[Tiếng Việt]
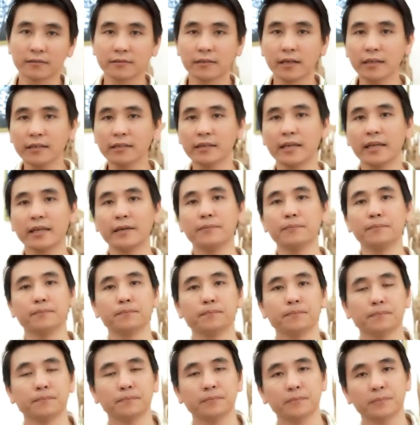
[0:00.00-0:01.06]
đính kim
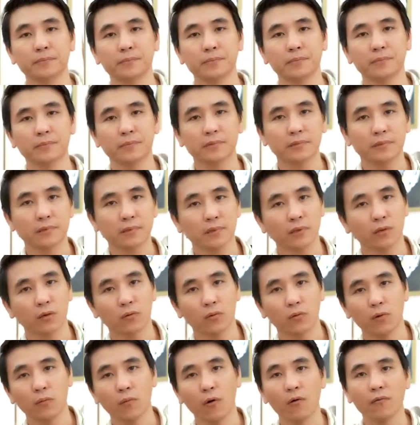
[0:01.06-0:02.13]

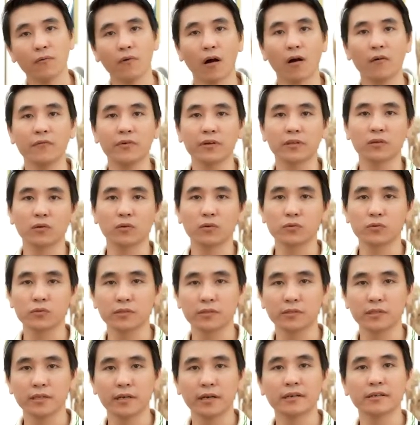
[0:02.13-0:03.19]
của bộ vỏ Vertu
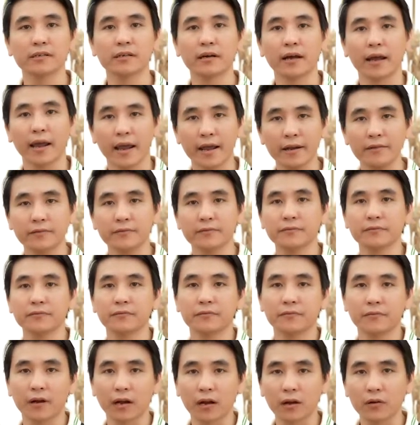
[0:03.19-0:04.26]
Signature S
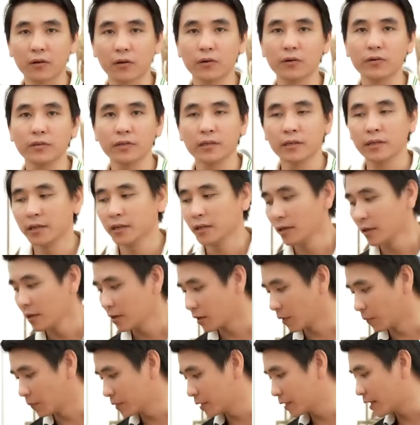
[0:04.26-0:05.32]
vàng khối
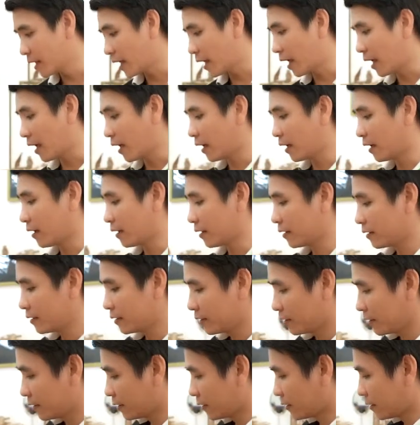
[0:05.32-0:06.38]
cũng như là
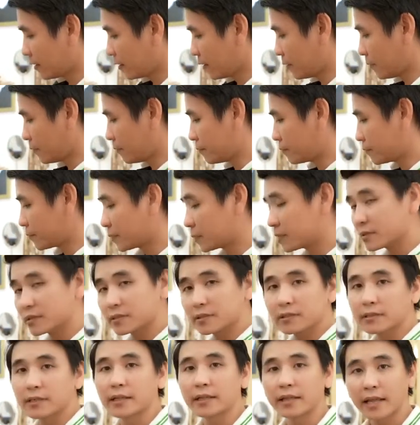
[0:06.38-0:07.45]

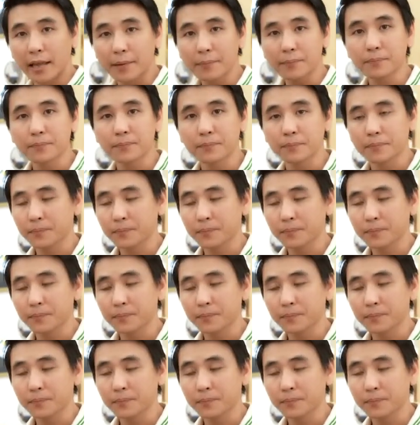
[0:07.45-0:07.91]
trên thép.